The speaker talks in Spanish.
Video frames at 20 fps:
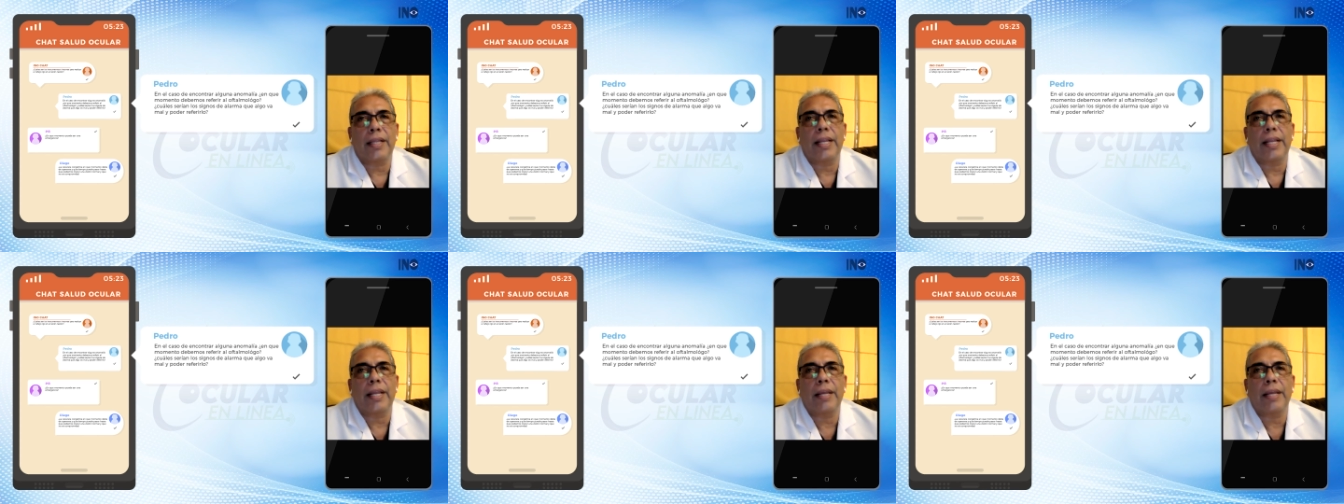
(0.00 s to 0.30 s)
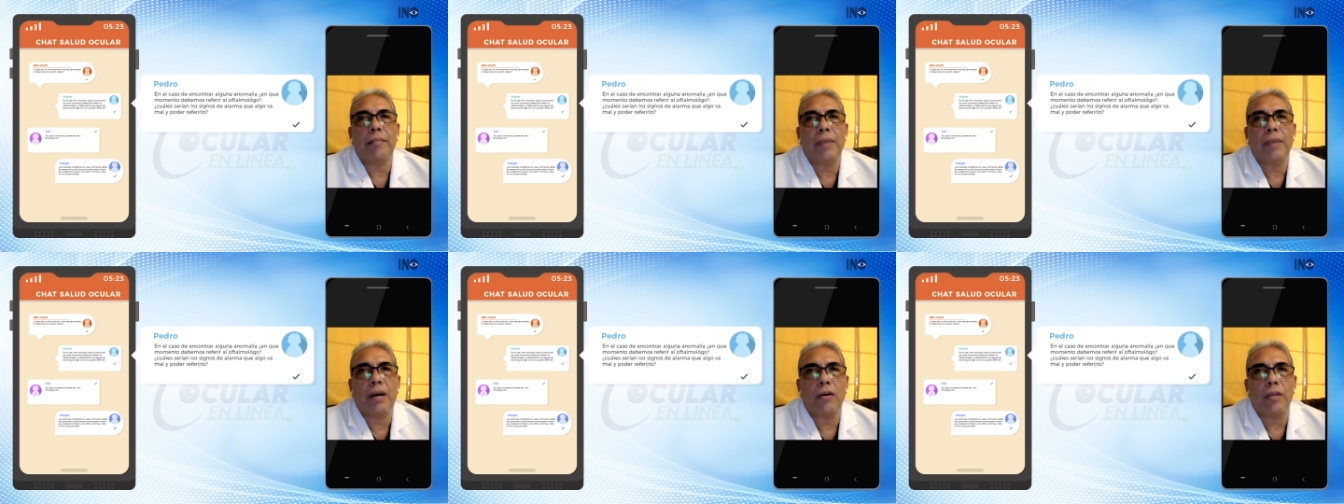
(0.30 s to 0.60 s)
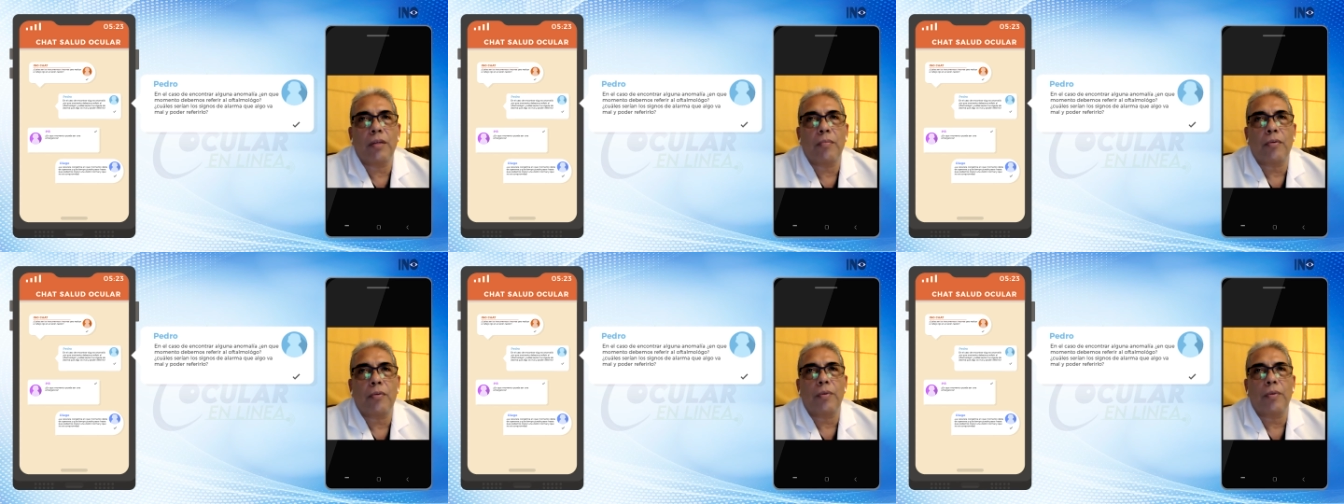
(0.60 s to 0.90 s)
de, Lima
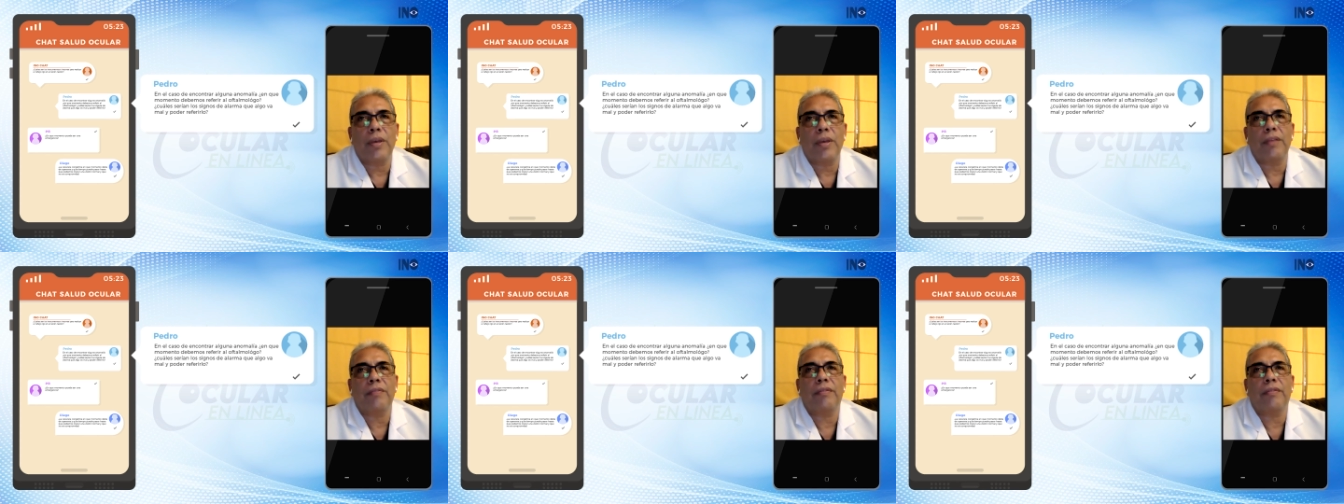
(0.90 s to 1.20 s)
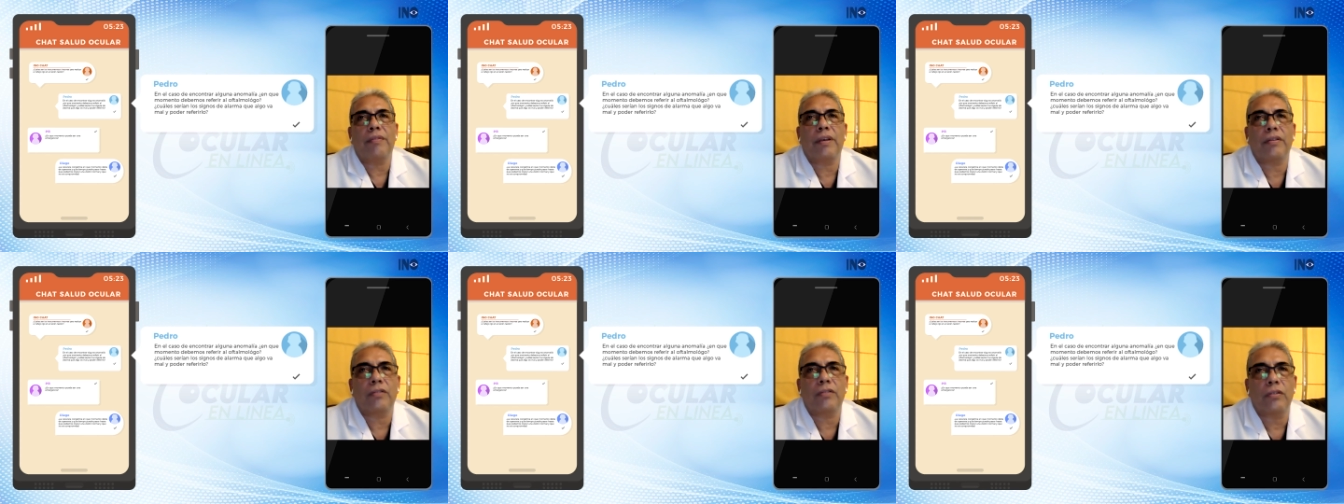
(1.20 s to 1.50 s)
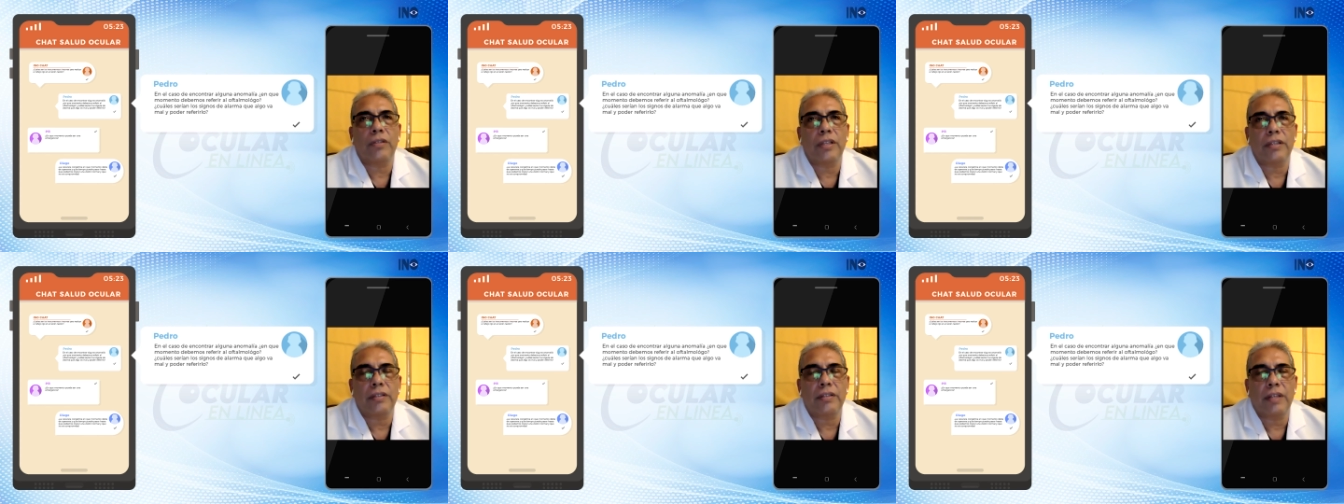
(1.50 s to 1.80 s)
o de provincias,
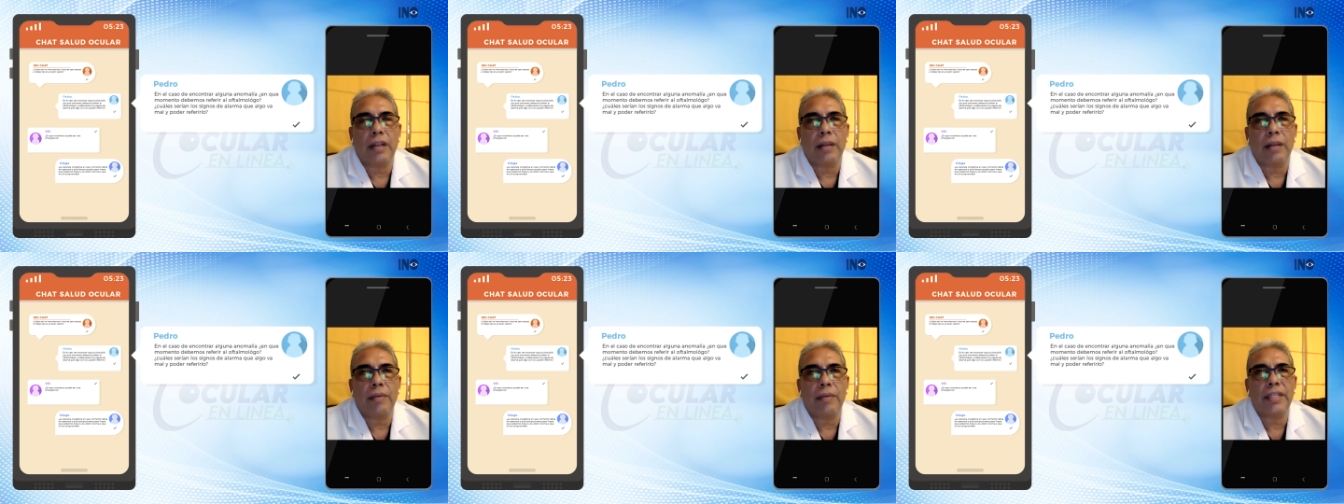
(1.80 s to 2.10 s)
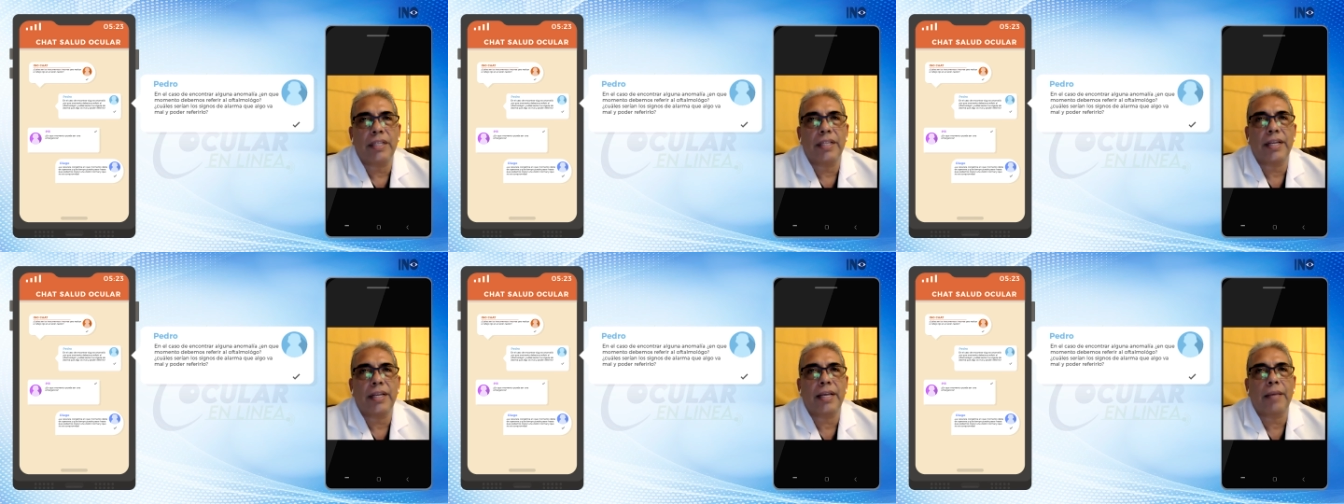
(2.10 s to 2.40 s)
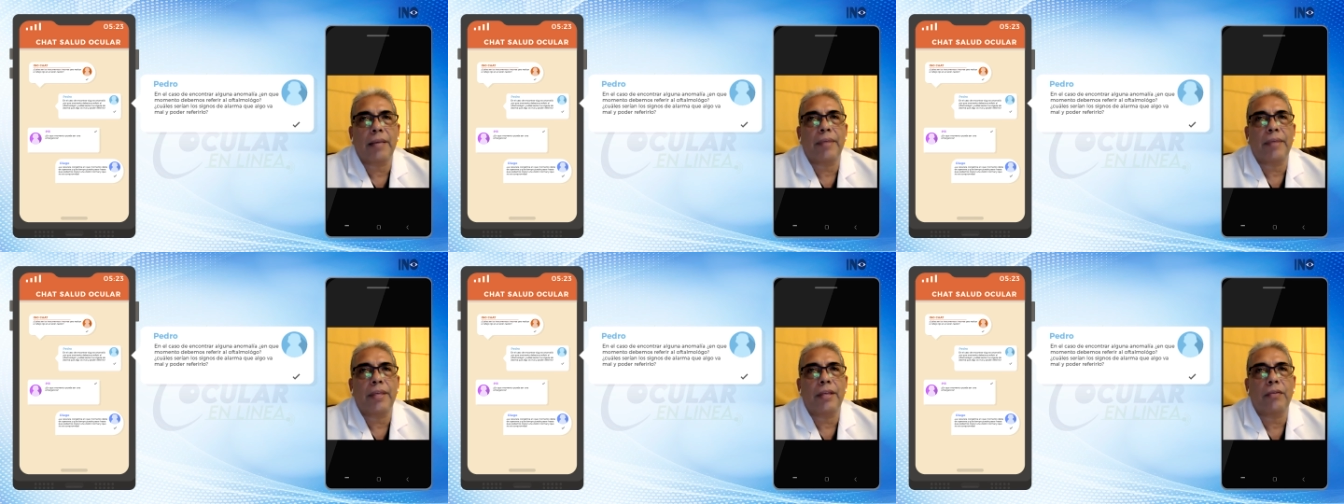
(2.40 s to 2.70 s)
donde se le va a tener
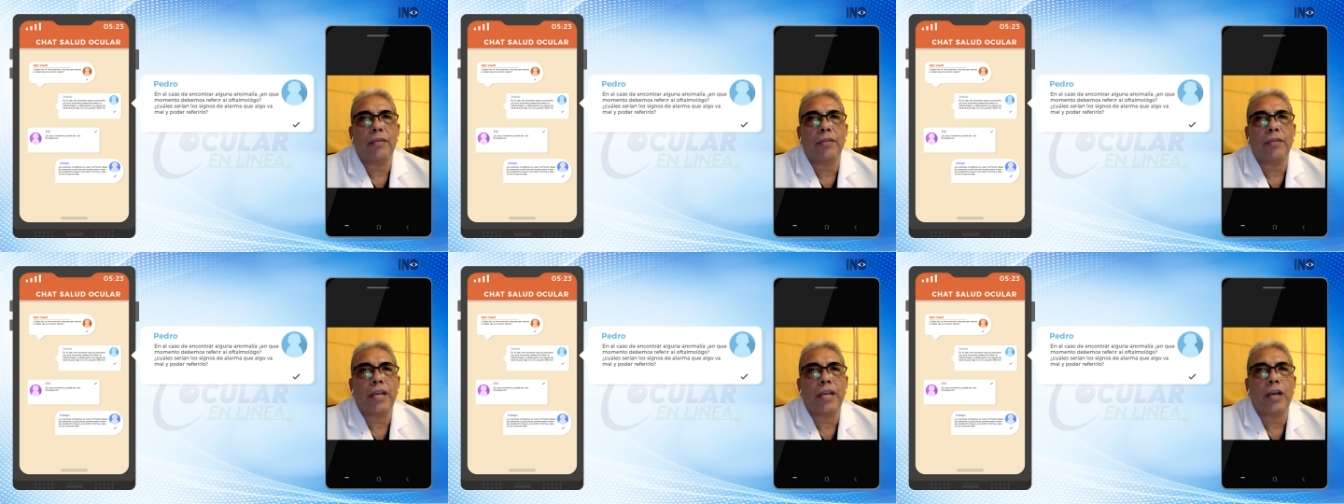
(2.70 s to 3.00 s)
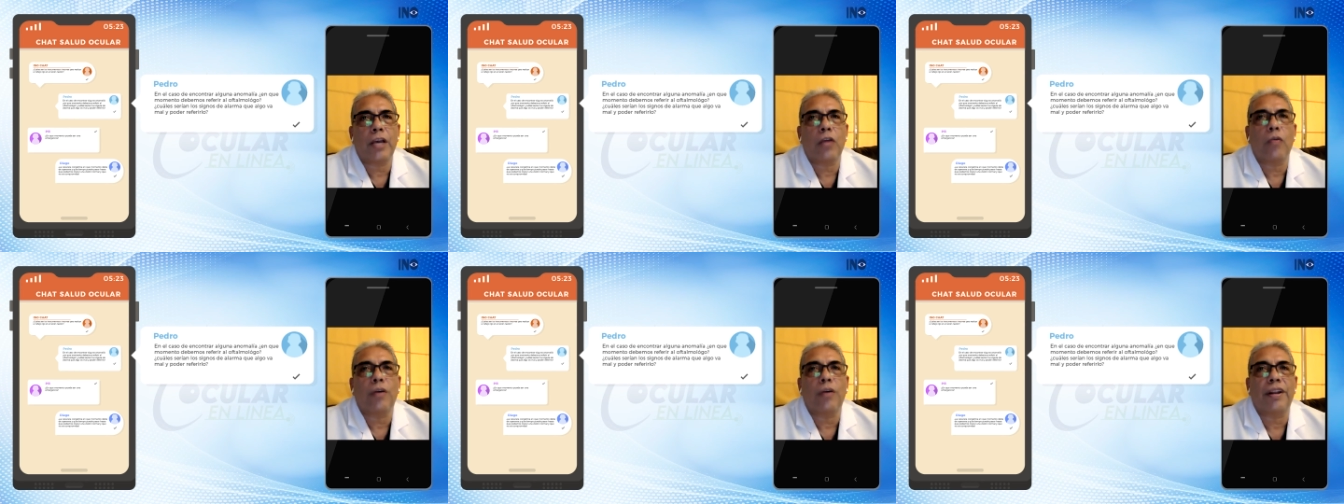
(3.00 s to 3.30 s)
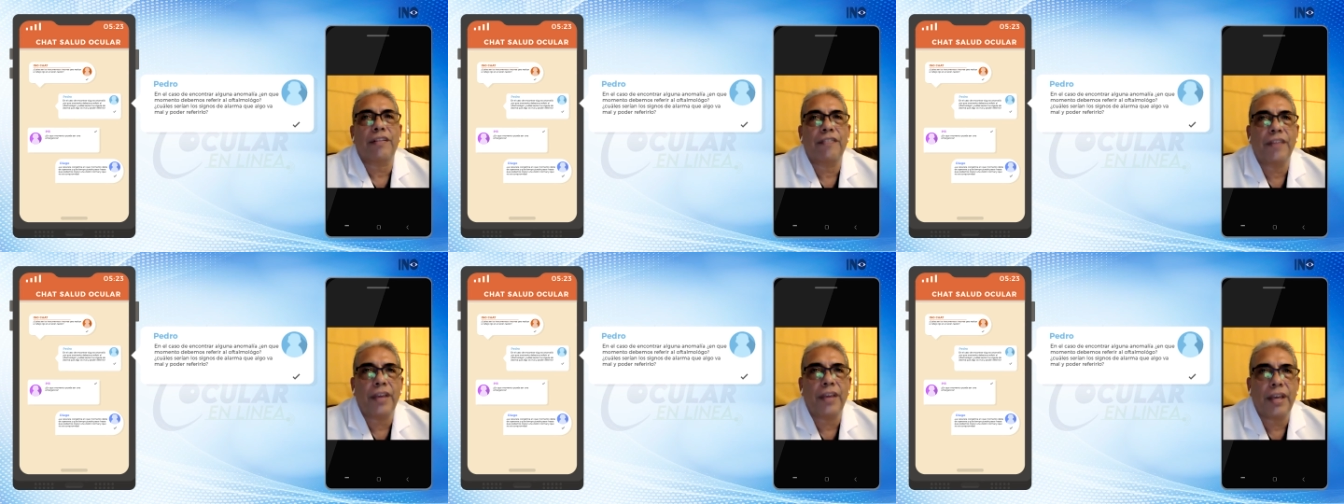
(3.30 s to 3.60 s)
que pedir una
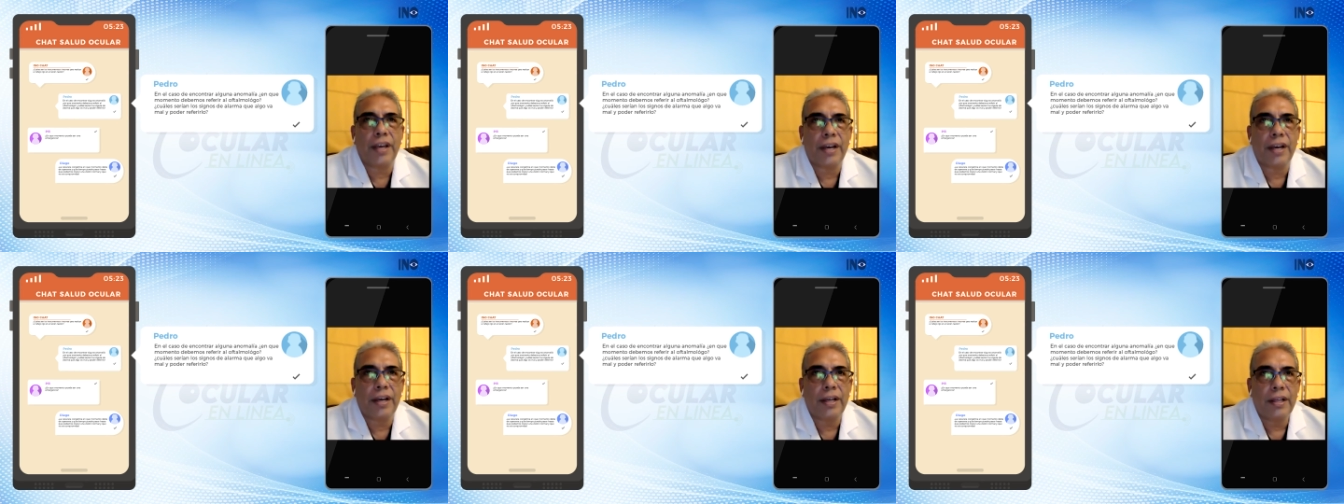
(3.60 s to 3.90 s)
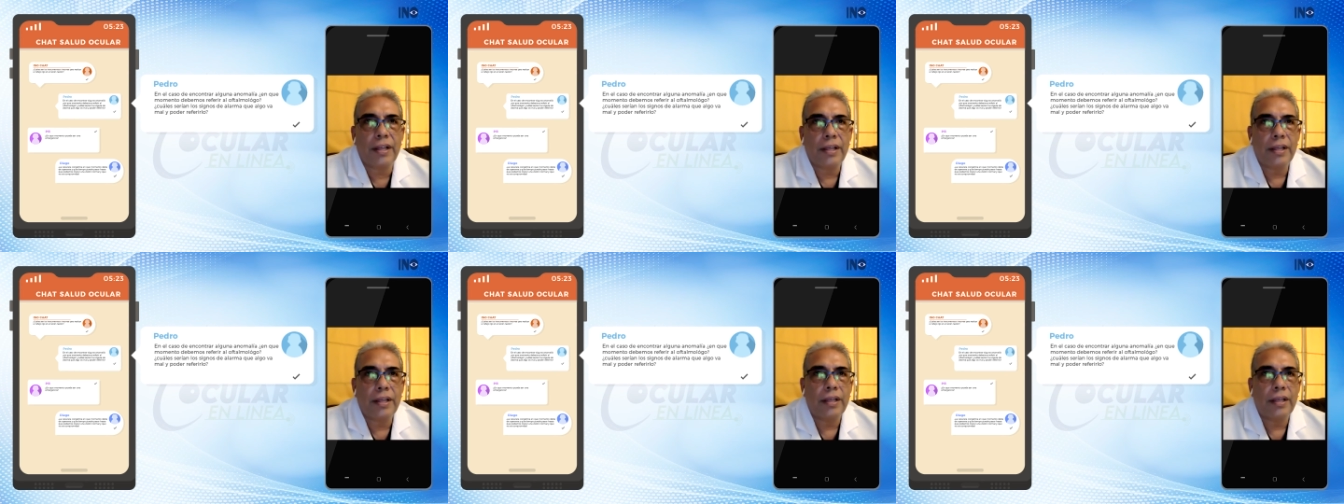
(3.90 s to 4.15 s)
ecografía